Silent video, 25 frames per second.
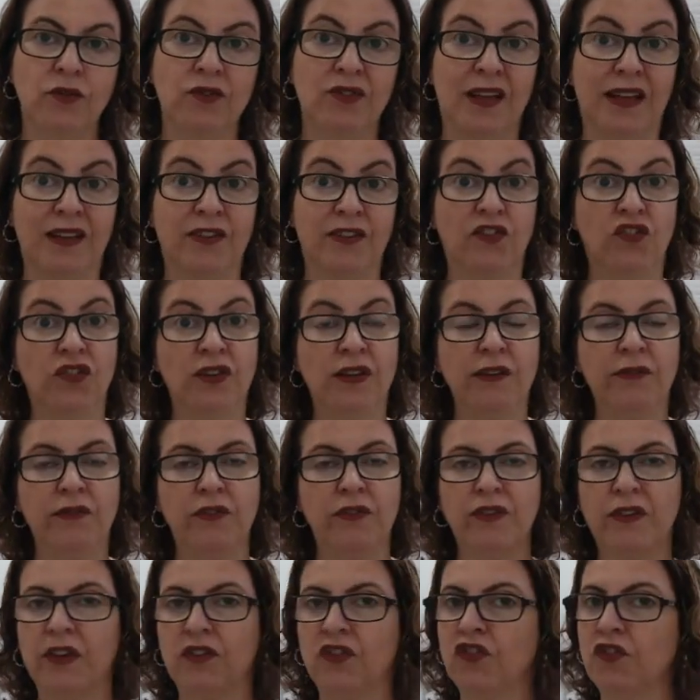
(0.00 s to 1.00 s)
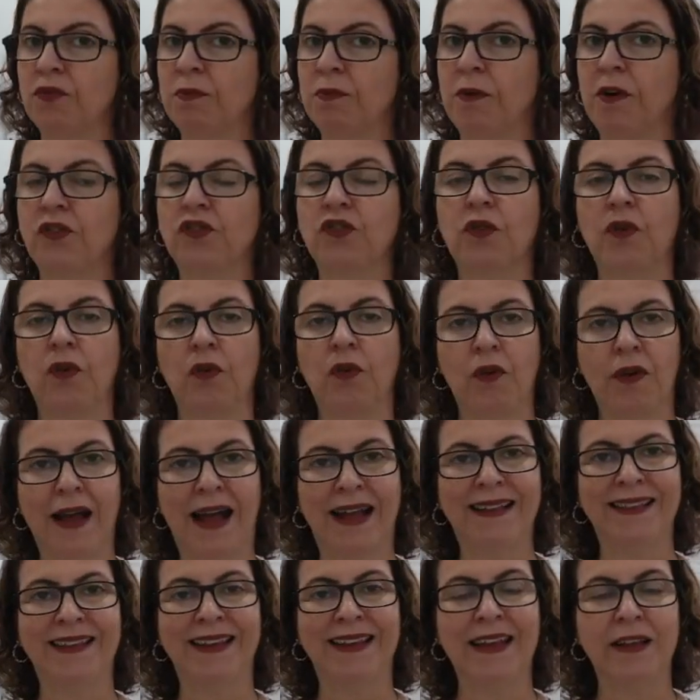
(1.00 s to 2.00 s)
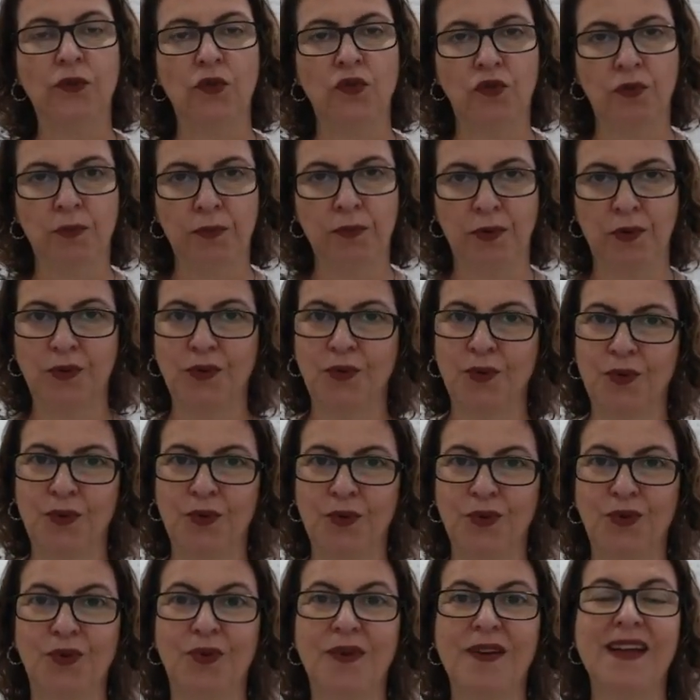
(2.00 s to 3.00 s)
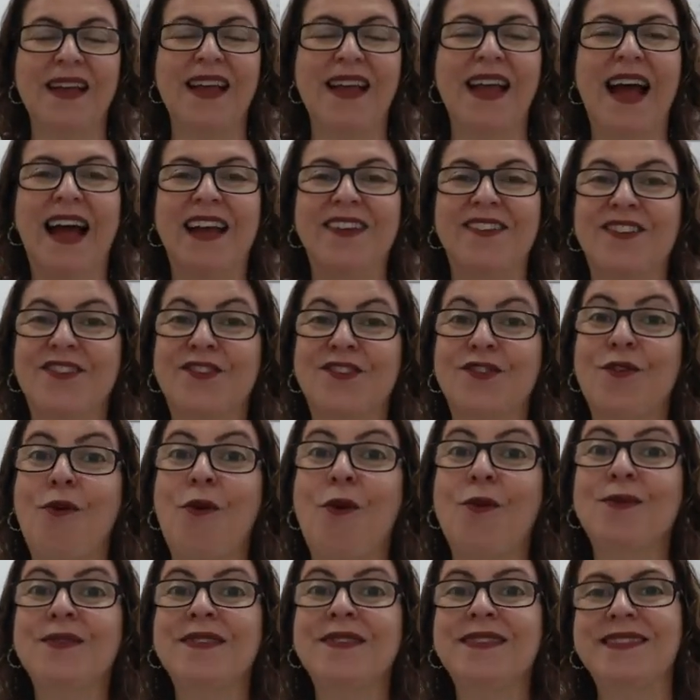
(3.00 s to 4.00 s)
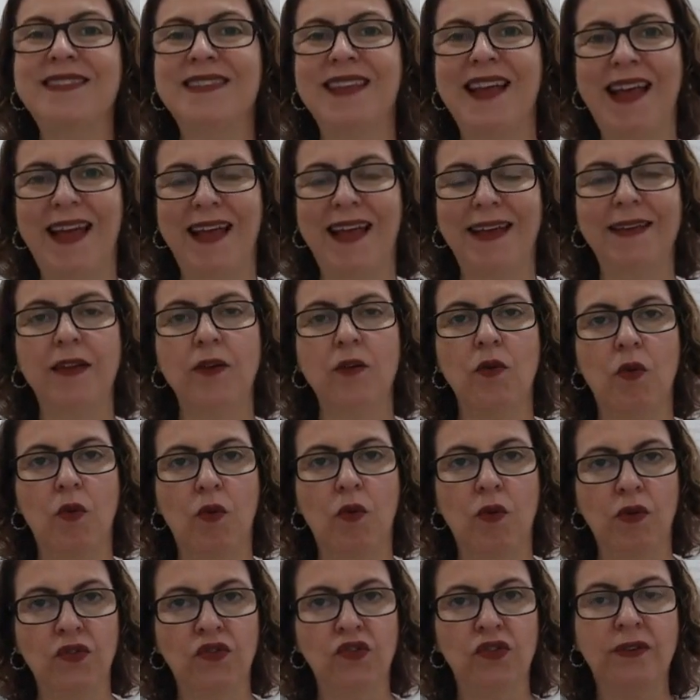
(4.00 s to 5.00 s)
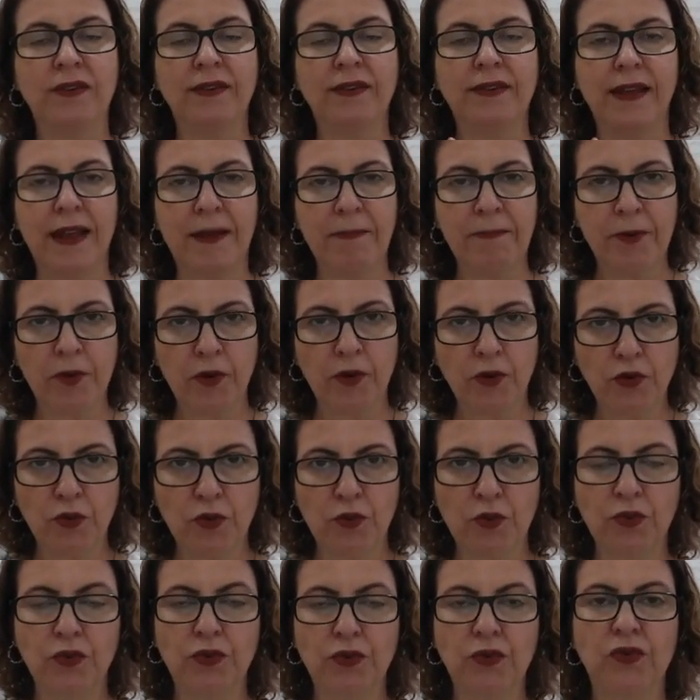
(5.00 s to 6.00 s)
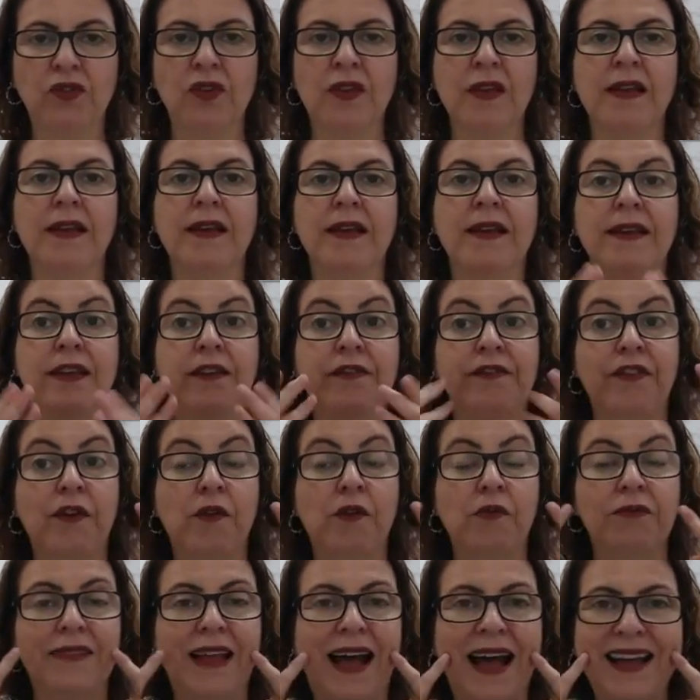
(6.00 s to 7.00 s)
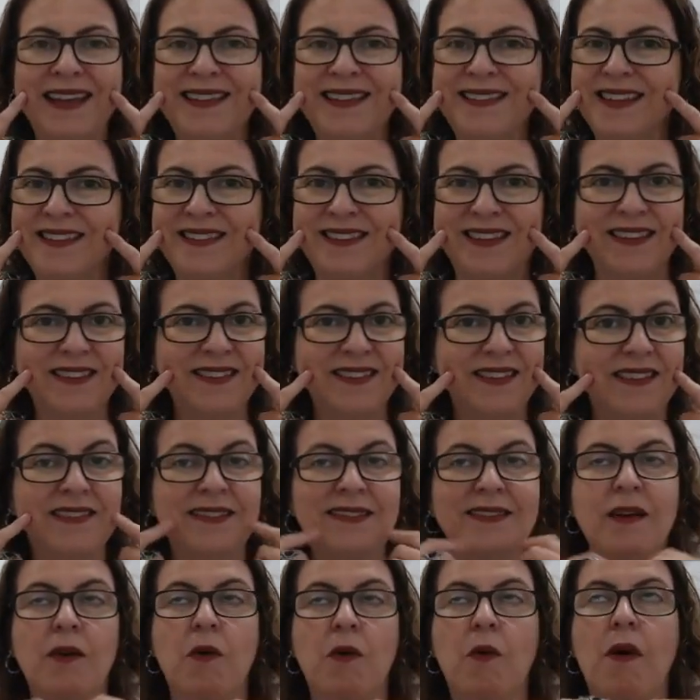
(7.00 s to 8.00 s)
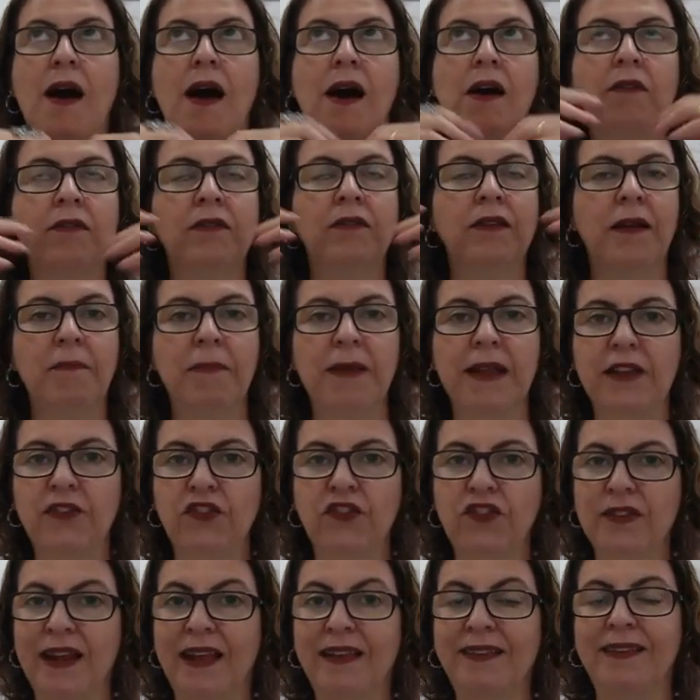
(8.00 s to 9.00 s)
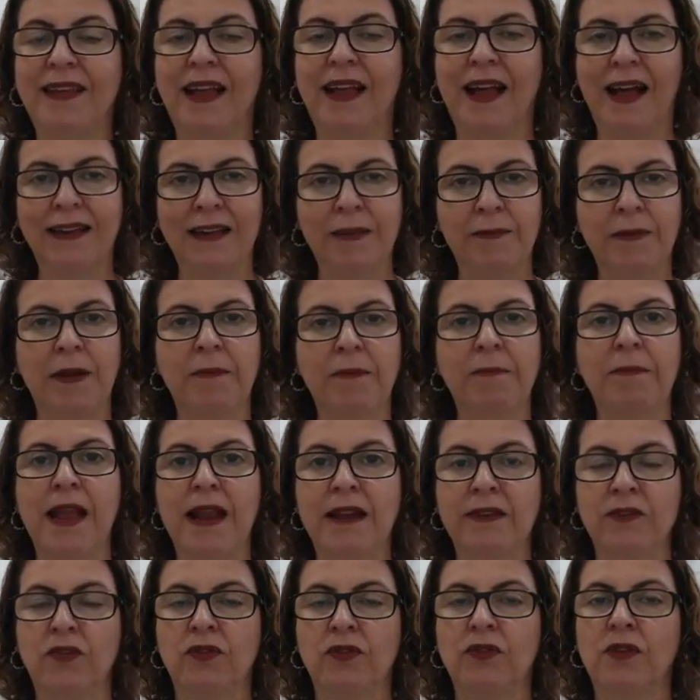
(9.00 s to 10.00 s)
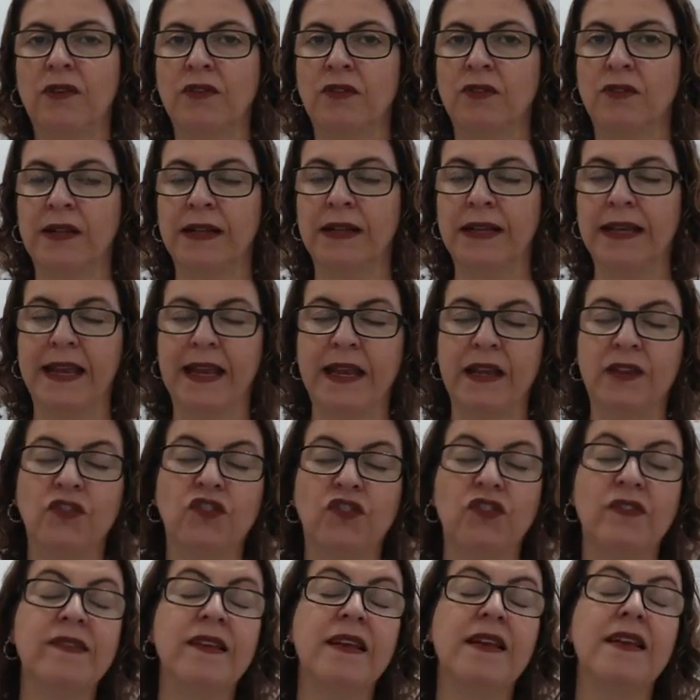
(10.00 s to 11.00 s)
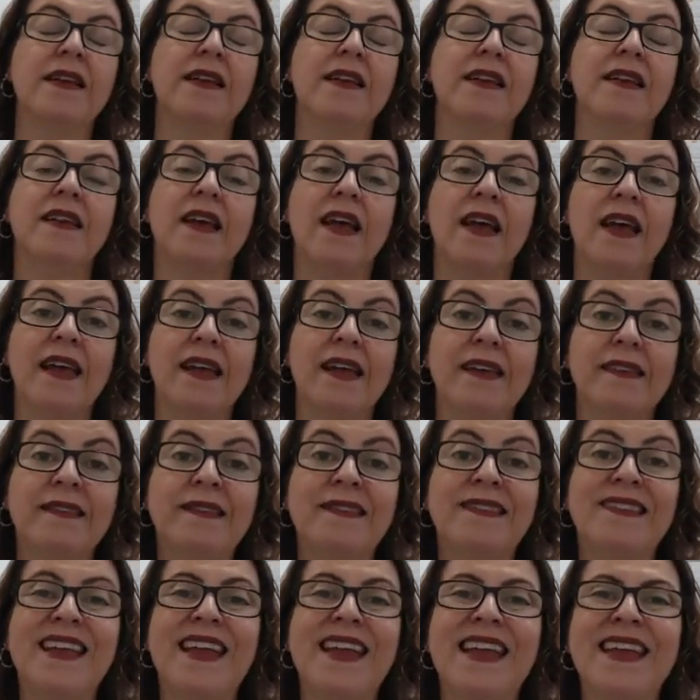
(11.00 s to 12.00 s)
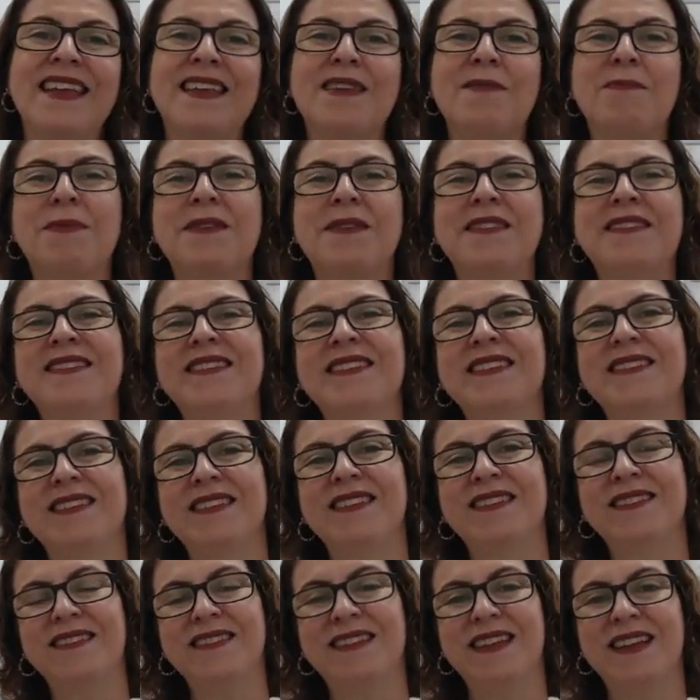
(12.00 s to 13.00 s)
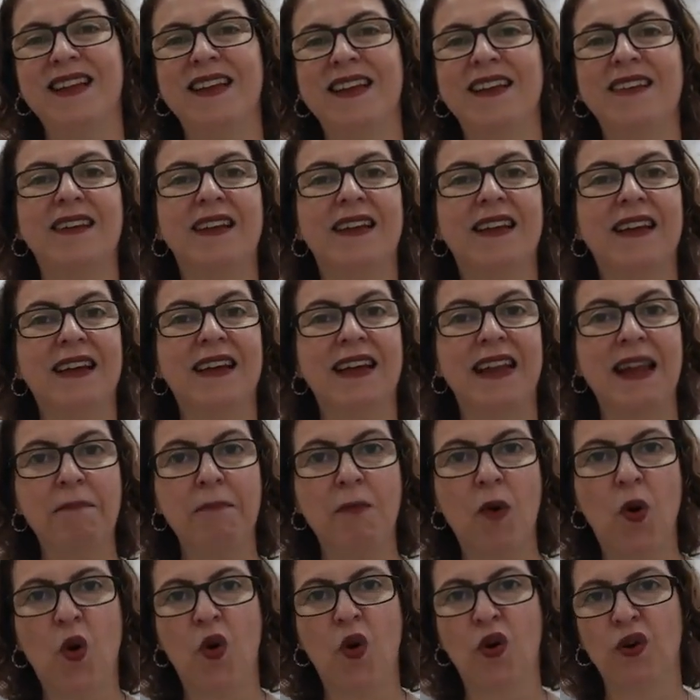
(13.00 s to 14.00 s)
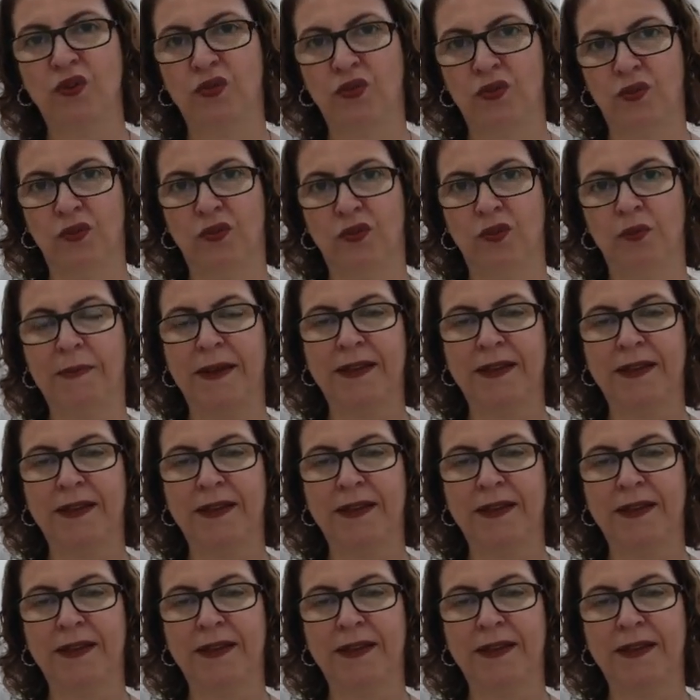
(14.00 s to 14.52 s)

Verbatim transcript: dos ativos que a gente pode colocar dentro de um produto, a gente consegue hoje ter produtos que vão dar essa sensação altamente hidratada para a pele dos nossos clientes, é, sem que precisem ser cremosos,